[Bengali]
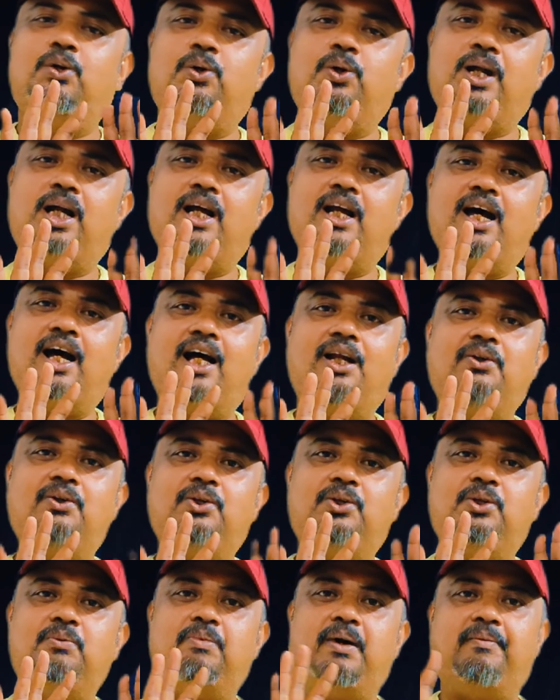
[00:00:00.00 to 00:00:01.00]
ঘোরার
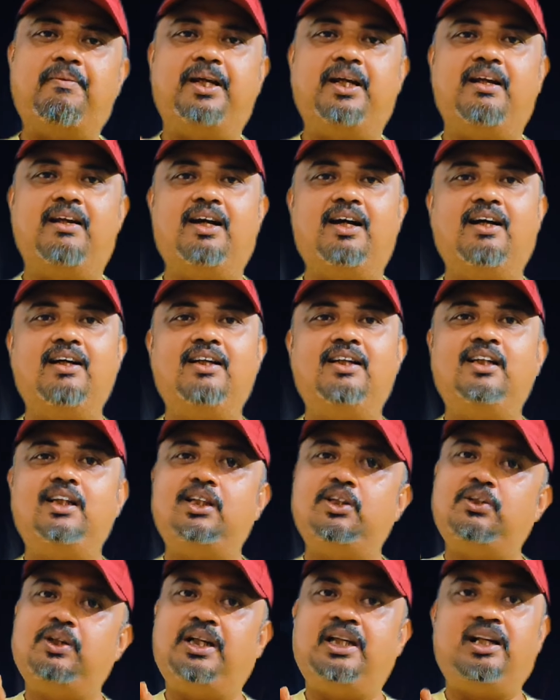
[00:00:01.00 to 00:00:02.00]
আনন্দ পাবেন না
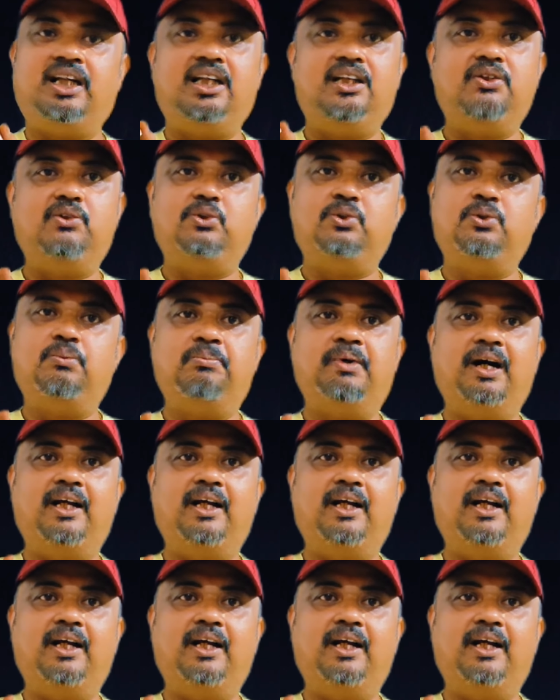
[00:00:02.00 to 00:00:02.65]
তো এটা কিন্তু খুব